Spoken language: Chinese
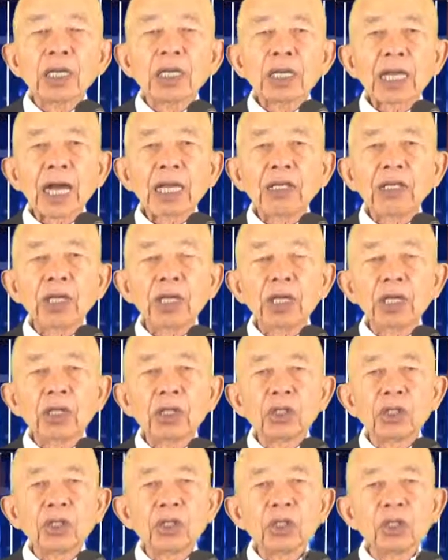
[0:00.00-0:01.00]
代
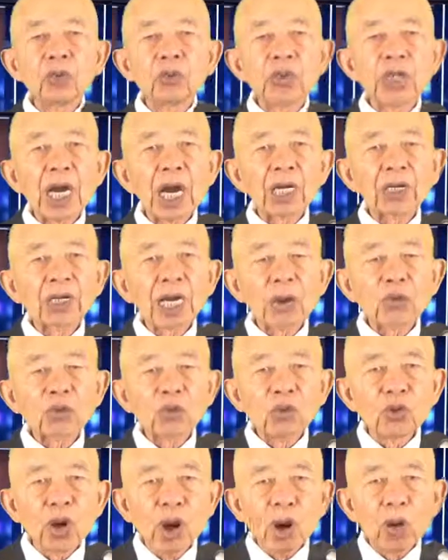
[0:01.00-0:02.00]
替就这样到
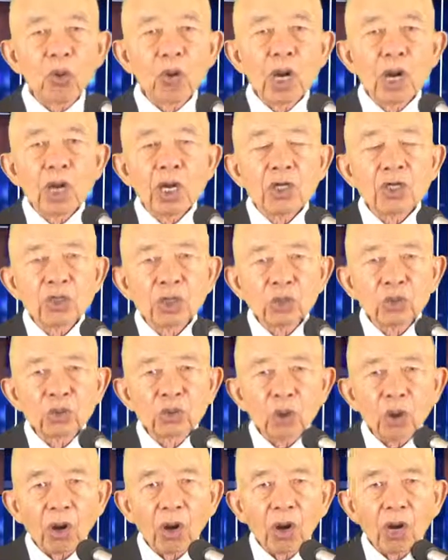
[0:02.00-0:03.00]
最后，就
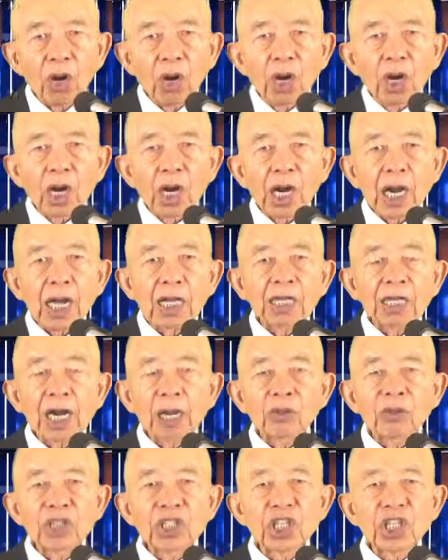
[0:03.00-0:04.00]
说看
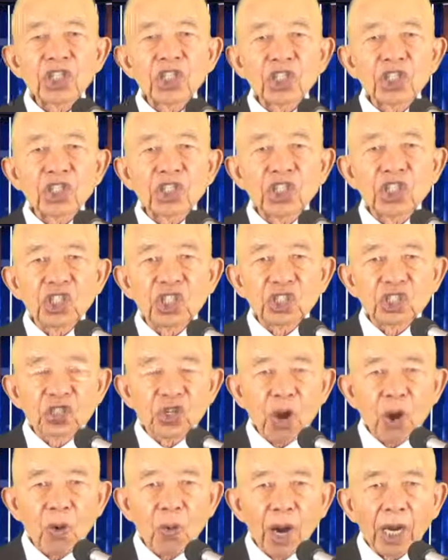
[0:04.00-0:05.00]
到这只
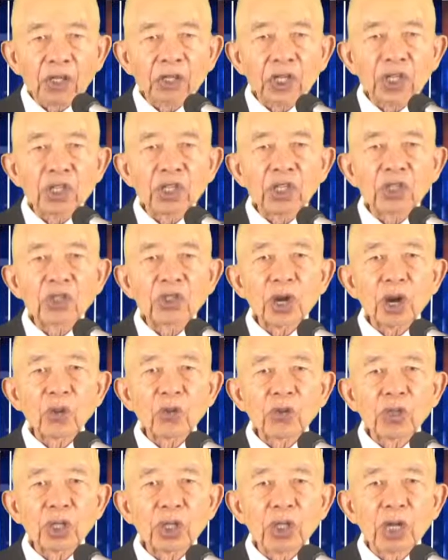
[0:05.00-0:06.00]
兽啊，这只
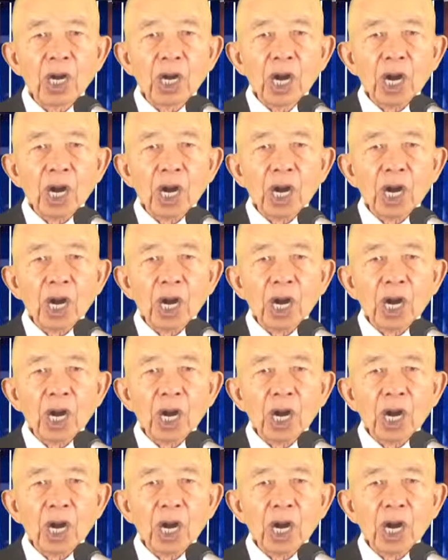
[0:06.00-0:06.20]
兽是